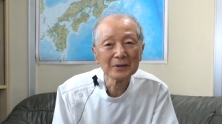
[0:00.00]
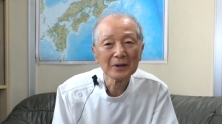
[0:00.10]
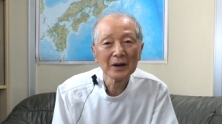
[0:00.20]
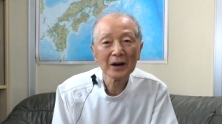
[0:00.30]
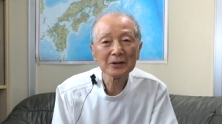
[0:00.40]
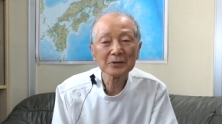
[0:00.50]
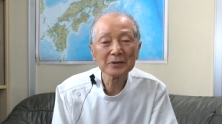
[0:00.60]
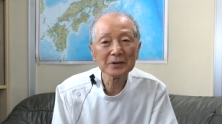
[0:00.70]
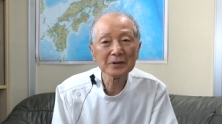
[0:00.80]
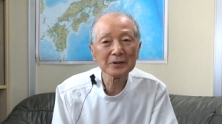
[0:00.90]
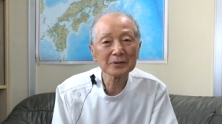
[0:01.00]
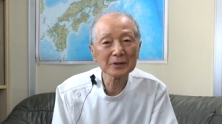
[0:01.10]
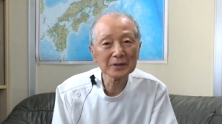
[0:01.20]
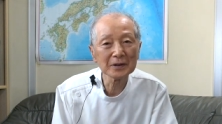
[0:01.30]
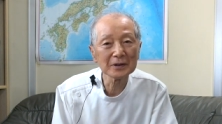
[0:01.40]
ん、あのこれこ
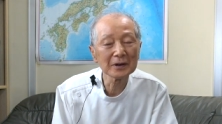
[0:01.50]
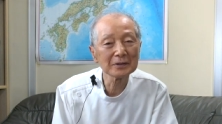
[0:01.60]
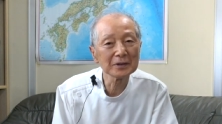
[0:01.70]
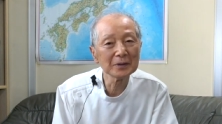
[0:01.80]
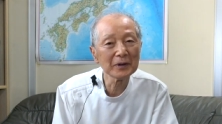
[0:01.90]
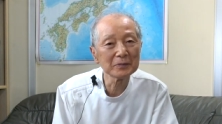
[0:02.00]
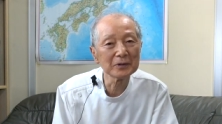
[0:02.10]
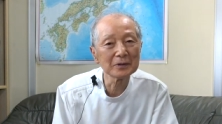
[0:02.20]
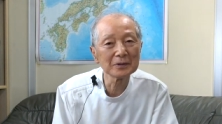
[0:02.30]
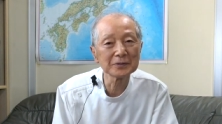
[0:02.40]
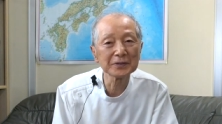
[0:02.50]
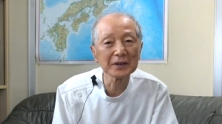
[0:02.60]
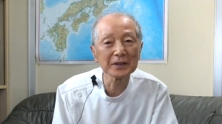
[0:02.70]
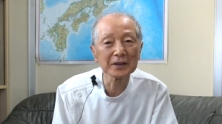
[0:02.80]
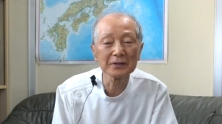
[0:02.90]
れねあの今も言っ
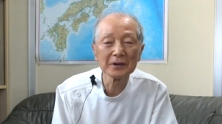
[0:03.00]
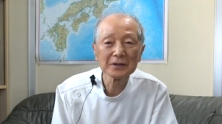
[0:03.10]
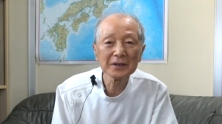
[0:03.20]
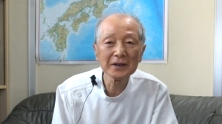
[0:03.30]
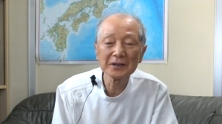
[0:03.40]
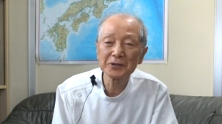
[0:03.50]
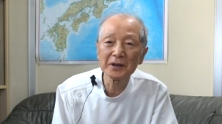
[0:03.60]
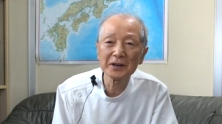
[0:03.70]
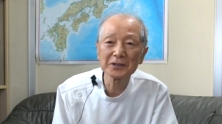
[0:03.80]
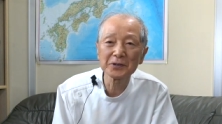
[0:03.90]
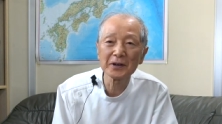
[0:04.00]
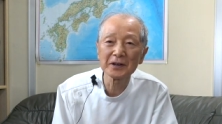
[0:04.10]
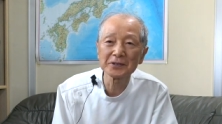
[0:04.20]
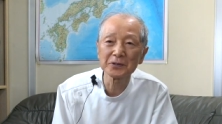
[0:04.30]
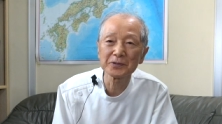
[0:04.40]
たんだけど嫌な人嫌な人嫌
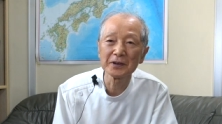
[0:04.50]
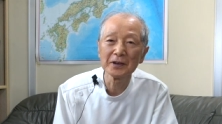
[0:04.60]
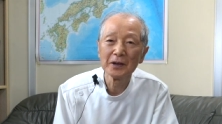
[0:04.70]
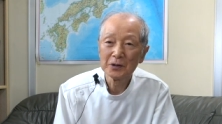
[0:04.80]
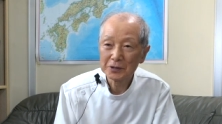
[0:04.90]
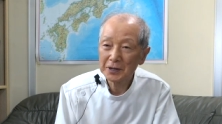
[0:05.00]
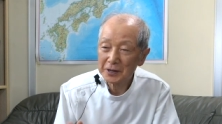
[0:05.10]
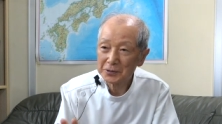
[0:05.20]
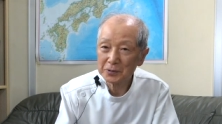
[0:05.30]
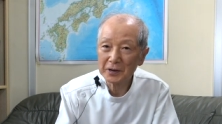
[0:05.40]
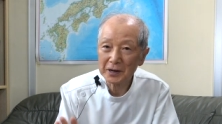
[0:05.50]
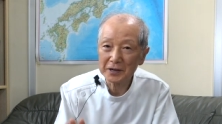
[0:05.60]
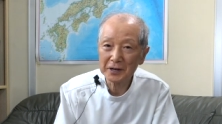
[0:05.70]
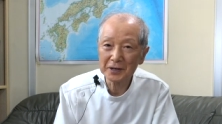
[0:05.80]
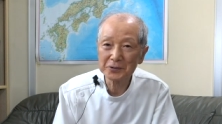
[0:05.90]
な人って嫌な人だから
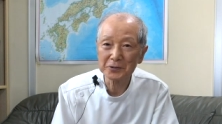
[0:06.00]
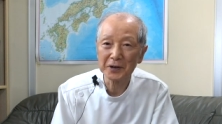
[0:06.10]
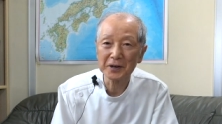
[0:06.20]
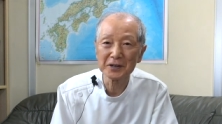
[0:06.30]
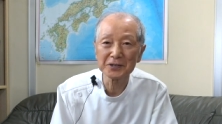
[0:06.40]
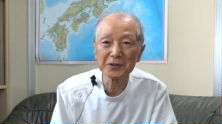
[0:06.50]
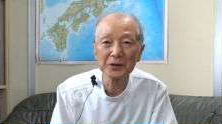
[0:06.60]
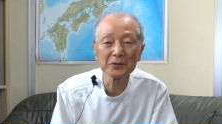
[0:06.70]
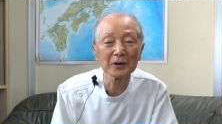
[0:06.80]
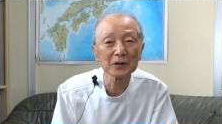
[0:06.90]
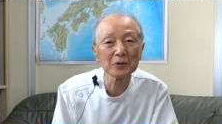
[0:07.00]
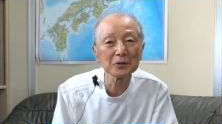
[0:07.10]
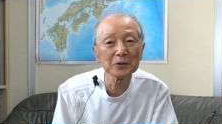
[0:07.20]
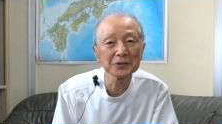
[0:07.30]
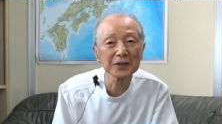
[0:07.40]
嫌な人って感じてるのは
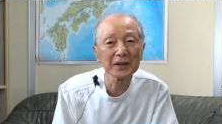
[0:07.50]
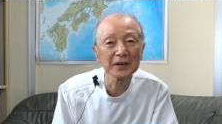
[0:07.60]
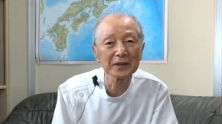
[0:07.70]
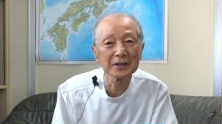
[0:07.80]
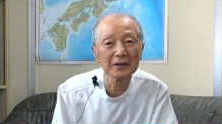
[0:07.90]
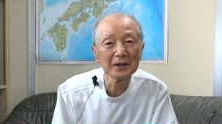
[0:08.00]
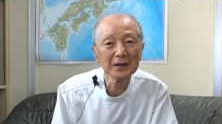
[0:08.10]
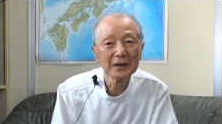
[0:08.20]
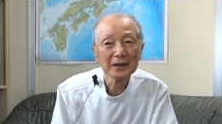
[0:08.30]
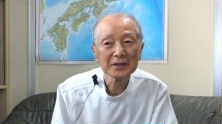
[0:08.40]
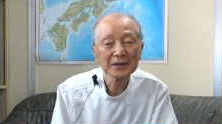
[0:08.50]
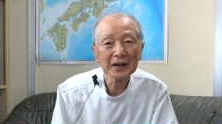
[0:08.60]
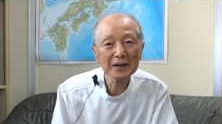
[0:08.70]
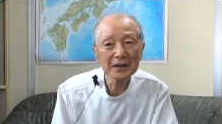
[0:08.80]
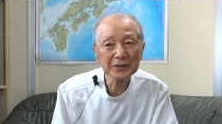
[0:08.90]
行動してないけど
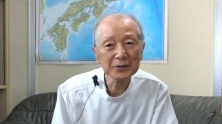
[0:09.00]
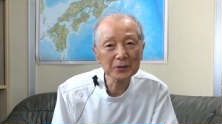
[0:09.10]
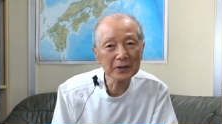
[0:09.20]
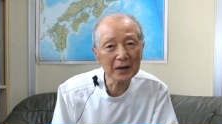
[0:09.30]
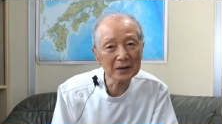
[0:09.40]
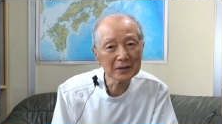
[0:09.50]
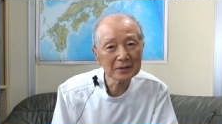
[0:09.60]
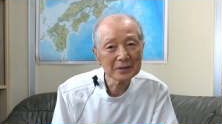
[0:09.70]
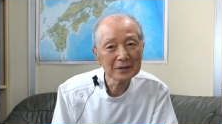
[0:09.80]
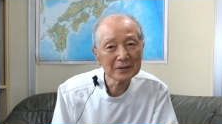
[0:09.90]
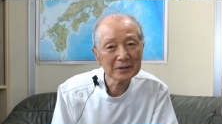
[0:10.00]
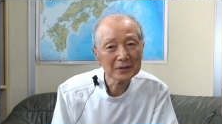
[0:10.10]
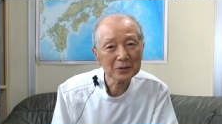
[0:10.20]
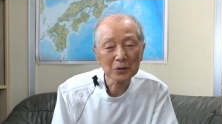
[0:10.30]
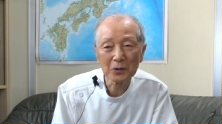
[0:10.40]
嫌な人だ
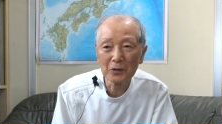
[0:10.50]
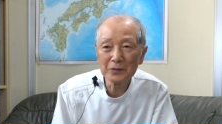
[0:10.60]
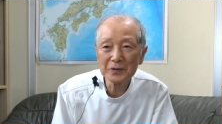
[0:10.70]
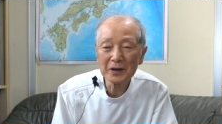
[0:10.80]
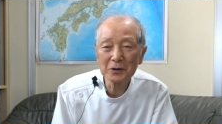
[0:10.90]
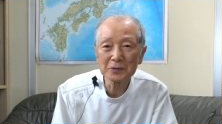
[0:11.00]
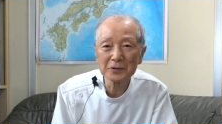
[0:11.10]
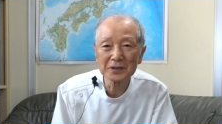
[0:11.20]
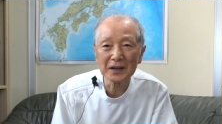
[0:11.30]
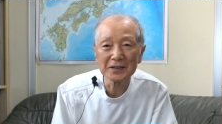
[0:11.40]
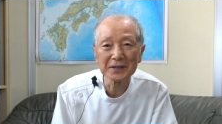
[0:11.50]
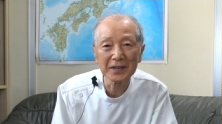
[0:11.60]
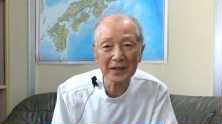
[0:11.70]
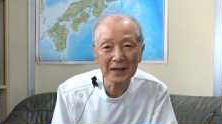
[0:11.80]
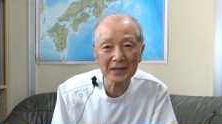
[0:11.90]
こんなことじゃい
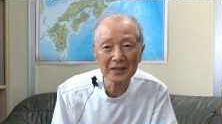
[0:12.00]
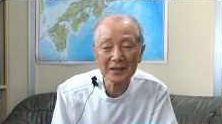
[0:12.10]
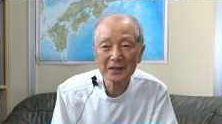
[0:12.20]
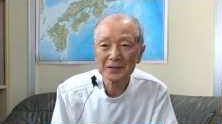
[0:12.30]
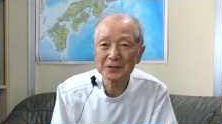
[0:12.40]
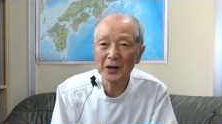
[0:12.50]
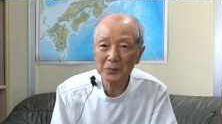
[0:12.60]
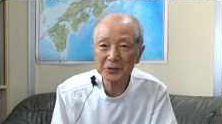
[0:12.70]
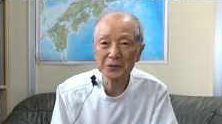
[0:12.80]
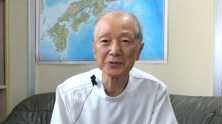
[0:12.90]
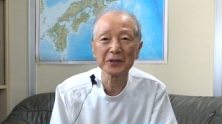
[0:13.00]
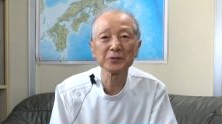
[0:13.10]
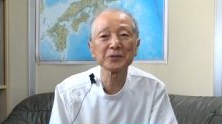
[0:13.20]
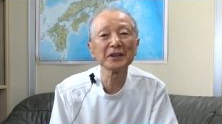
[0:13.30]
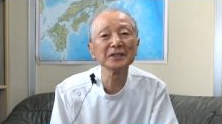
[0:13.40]
けないダメと言った
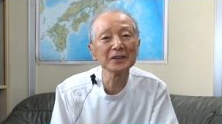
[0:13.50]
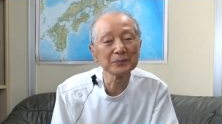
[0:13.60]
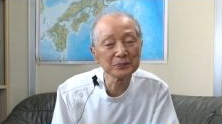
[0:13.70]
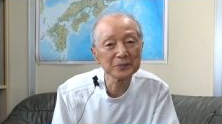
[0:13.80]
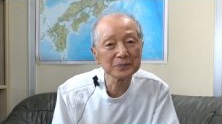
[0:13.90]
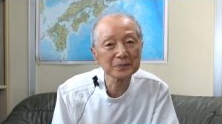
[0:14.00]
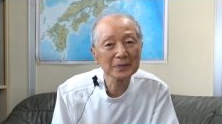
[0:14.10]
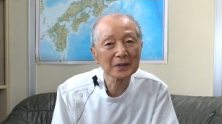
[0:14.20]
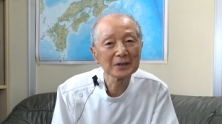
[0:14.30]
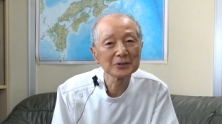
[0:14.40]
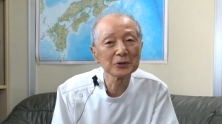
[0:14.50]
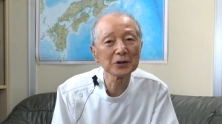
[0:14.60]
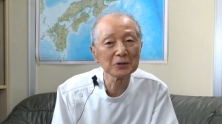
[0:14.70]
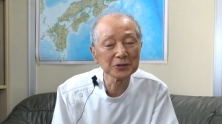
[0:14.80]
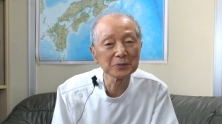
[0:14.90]
途端にそ
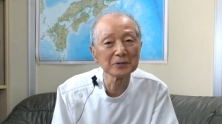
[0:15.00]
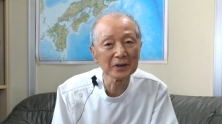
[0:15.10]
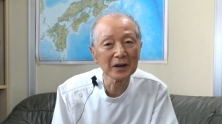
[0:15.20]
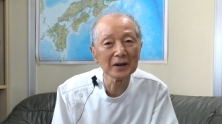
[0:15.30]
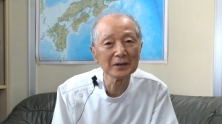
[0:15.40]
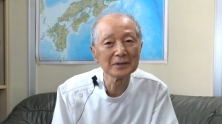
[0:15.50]
れを自分が